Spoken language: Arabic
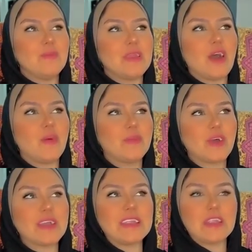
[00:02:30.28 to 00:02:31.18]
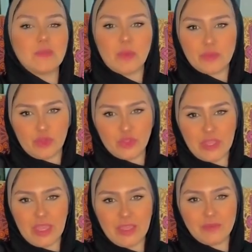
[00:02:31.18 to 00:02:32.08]
من الابراج اللي لما
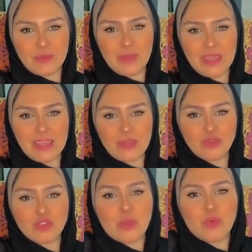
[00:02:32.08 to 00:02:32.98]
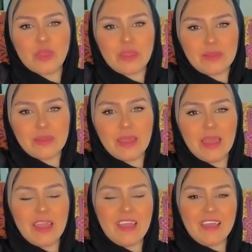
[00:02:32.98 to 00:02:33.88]
بتحط حاجه في دماغها انتوا صبورين
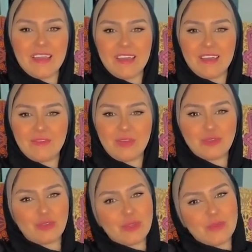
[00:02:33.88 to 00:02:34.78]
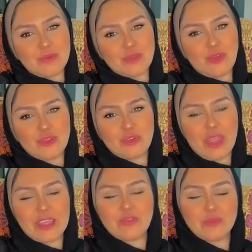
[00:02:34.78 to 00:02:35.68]
آه فانتوا لما بتحطوا
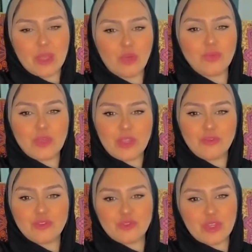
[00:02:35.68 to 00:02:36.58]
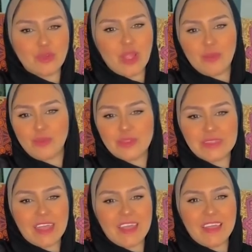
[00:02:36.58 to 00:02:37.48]
حاجه في دماغكم بتعرفوا توصلوا لها
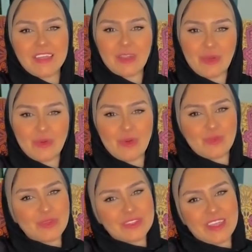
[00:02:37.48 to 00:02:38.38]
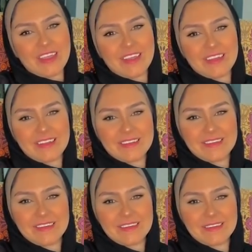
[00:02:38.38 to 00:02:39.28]
بمنتهى القوه وبمنتهى
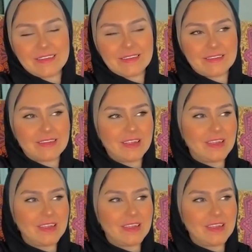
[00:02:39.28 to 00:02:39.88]
ال ال